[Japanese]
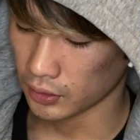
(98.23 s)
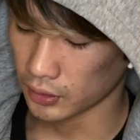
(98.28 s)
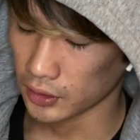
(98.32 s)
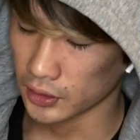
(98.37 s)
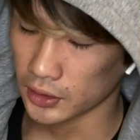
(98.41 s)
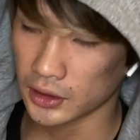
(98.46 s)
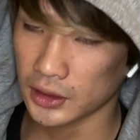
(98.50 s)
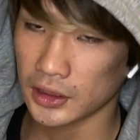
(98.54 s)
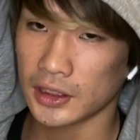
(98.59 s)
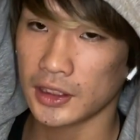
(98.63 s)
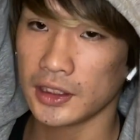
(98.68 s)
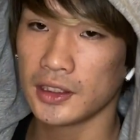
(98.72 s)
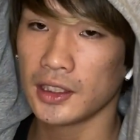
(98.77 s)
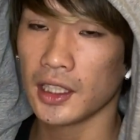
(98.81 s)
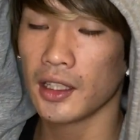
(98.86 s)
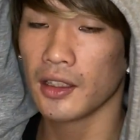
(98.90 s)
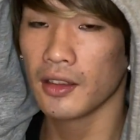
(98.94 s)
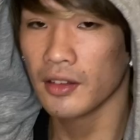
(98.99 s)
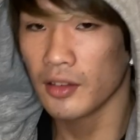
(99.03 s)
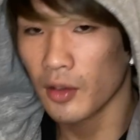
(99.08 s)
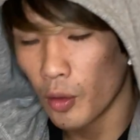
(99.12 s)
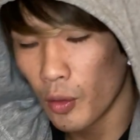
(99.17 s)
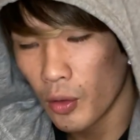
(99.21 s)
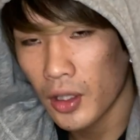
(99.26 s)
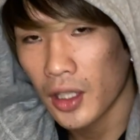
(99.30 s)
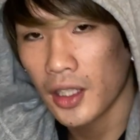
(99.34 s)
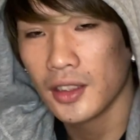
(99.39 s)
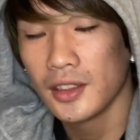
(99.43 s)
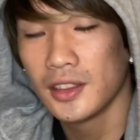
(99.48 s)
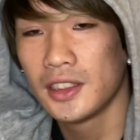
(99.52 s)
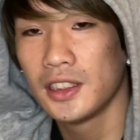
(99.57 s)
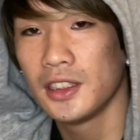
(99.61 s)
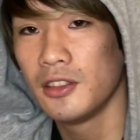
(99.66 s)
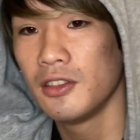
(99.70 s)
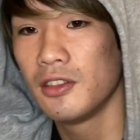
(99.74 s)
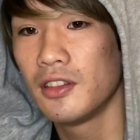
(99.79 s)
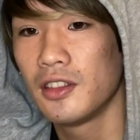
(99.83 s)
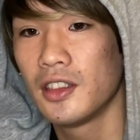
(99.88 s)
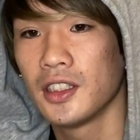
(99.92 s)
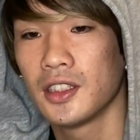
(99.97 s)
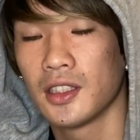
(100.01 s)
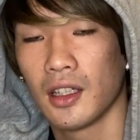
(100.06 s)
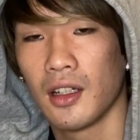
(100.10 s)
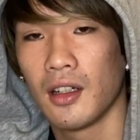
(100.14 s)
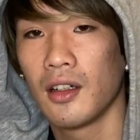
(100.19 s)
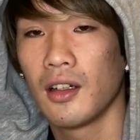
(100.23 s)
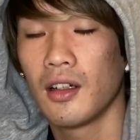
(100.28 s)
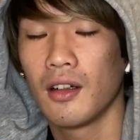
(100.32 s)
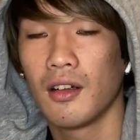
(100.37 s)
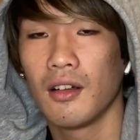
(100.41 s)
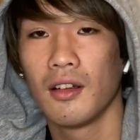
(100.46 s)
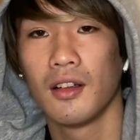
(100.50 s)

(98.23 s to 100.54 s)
視線を感じるってさ、